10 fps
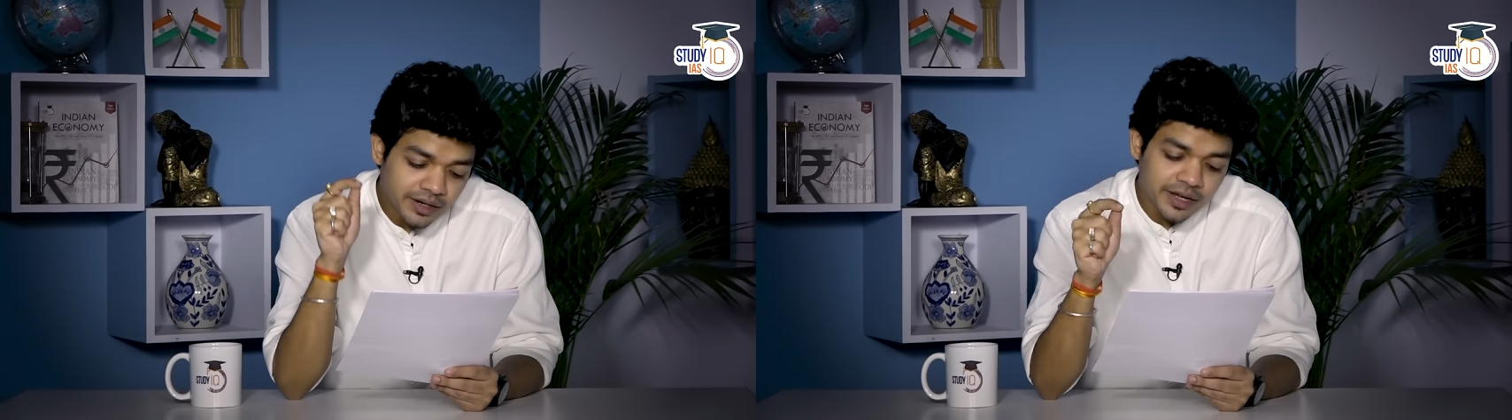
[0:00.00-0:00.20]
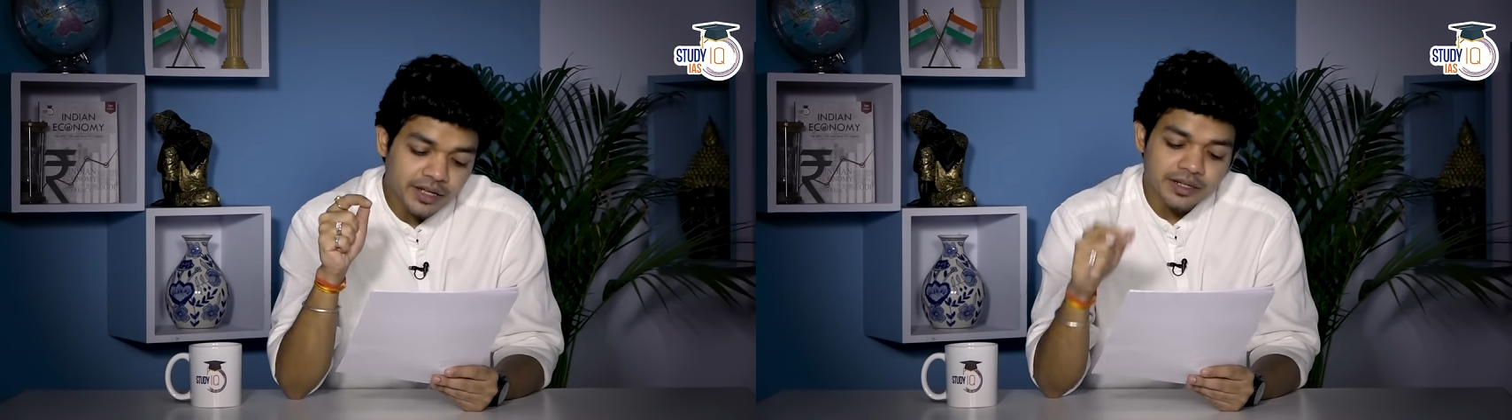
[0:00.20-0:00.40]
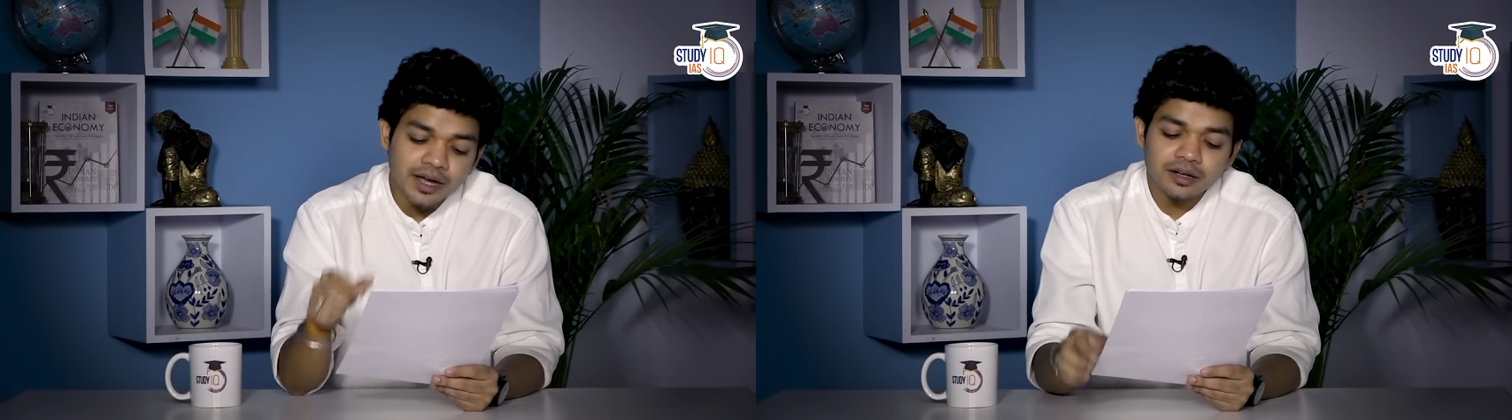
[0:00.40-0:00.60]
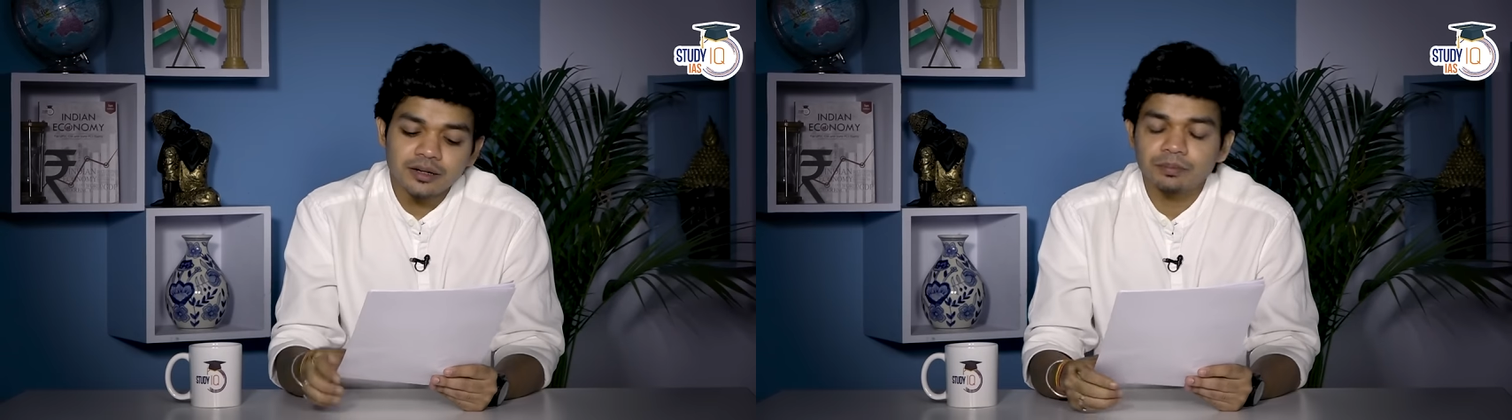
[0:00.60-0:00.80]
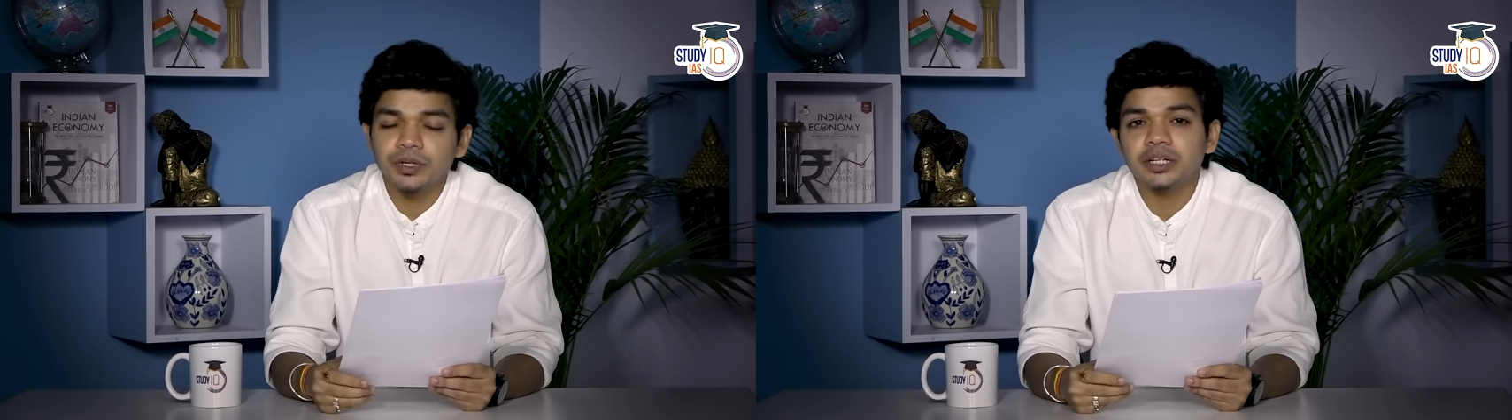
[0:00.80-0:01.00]
लेकिन यहाँ
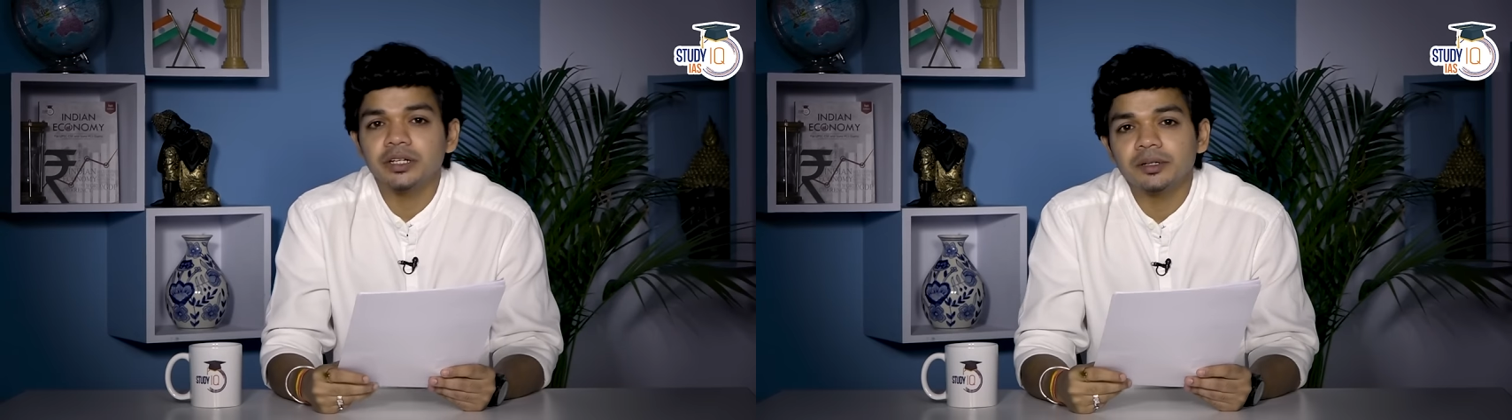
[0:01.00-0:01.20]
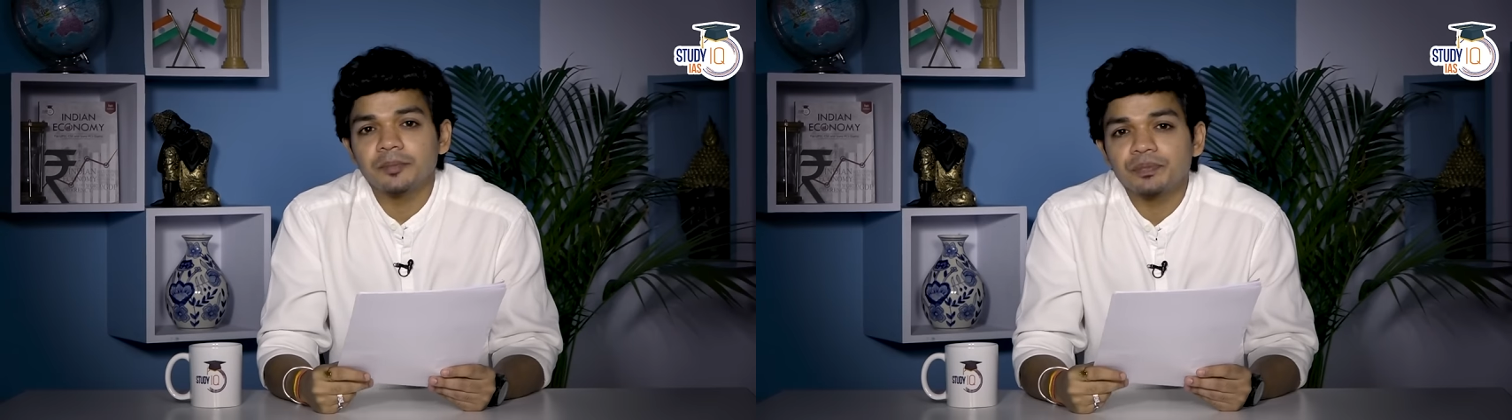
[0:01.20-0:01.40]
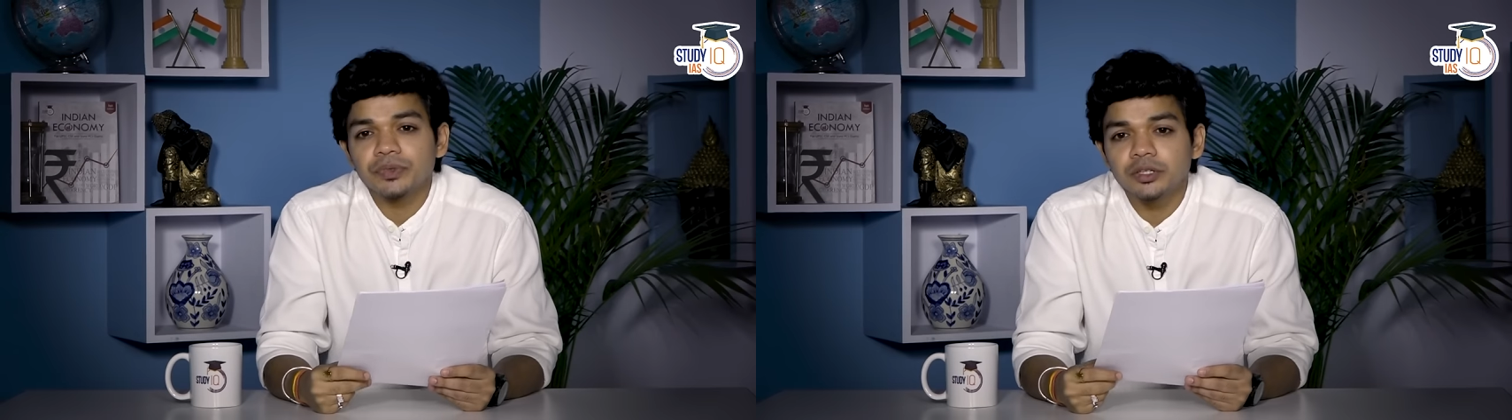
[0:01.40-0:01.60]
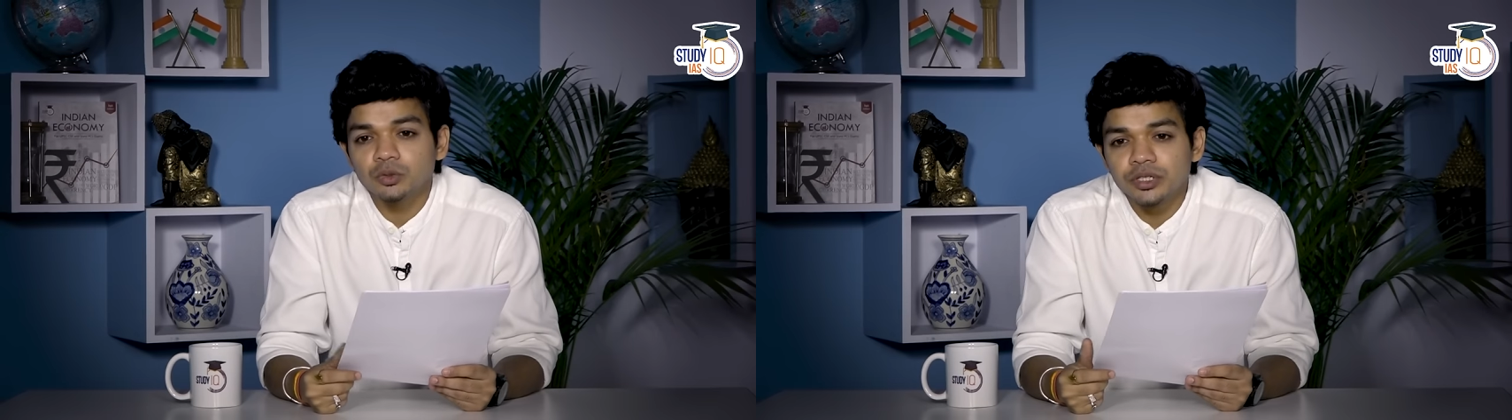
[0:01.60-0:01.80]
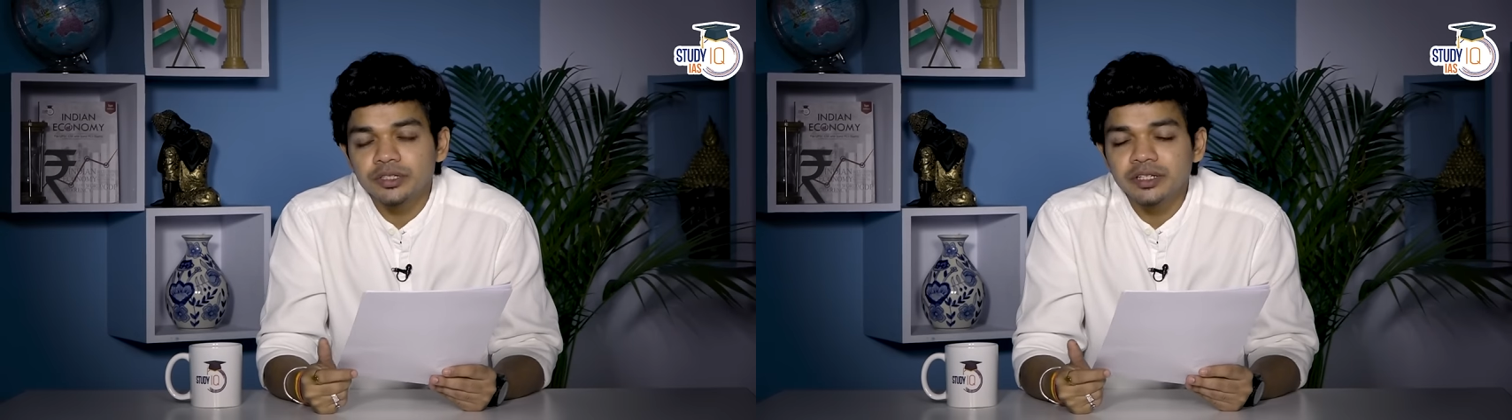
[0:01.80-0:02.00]
कंपनी ने
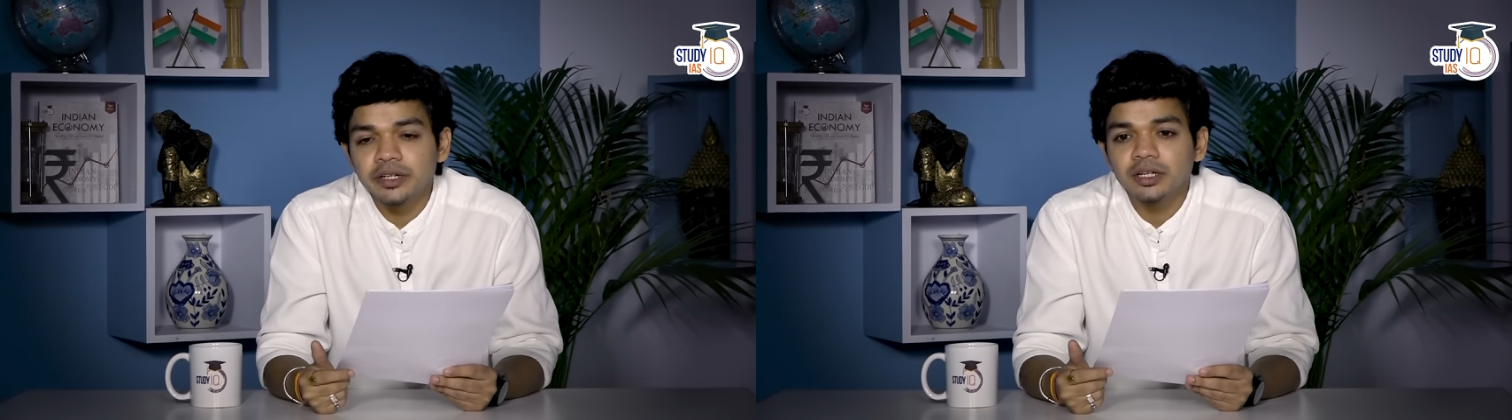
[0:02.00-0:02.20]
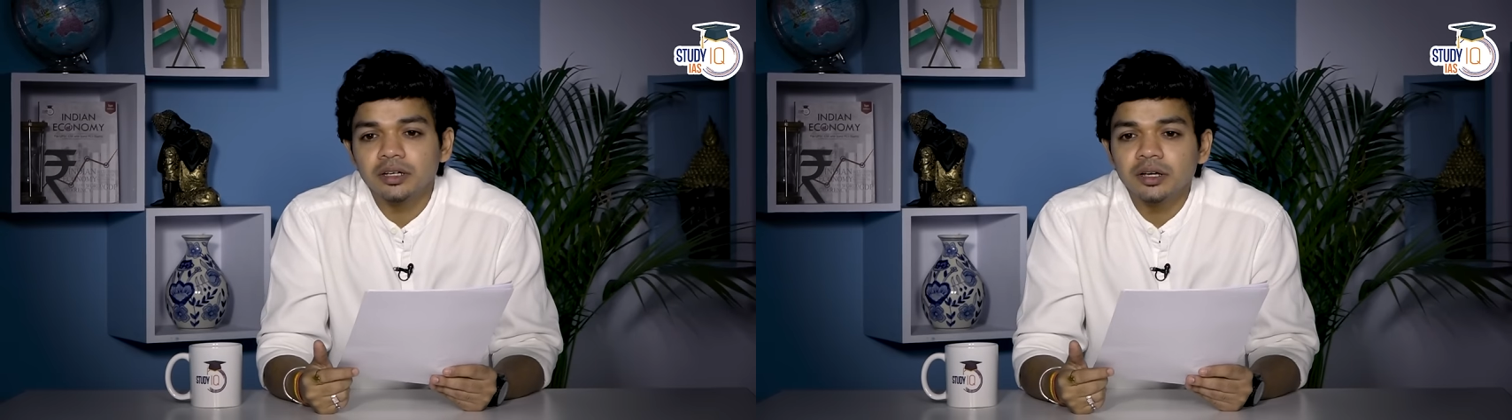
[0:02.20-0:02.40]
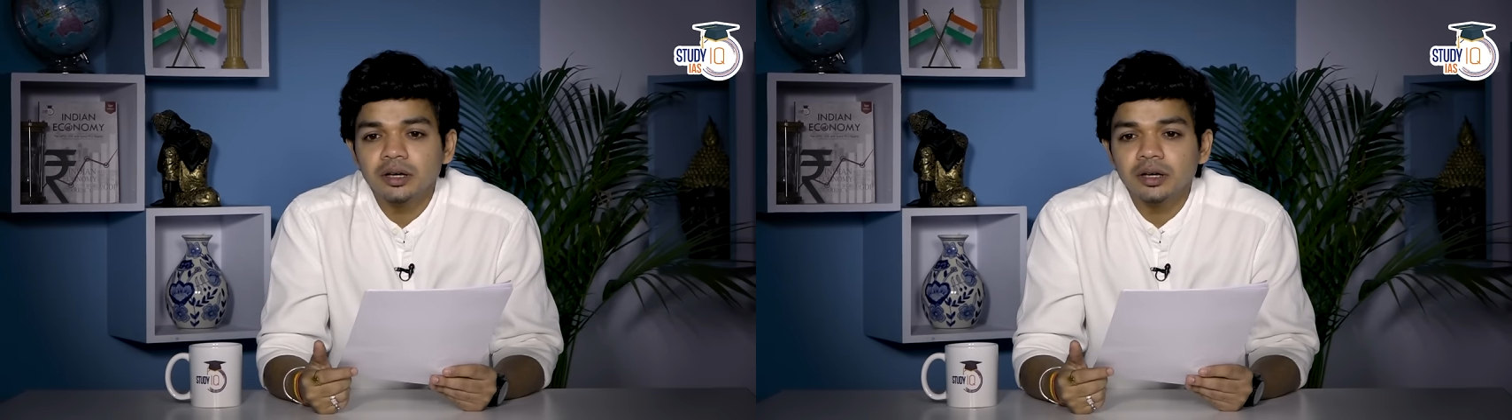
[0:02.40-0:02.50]
यूसीसी ने